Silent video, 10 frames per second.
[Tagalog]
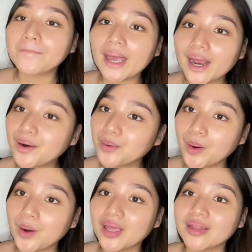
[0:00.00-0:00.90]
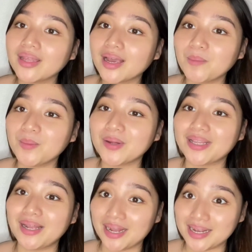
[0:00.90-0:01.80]
Pero hindi kami
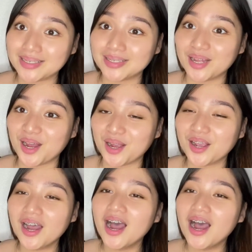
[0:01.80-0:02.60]
madalas nag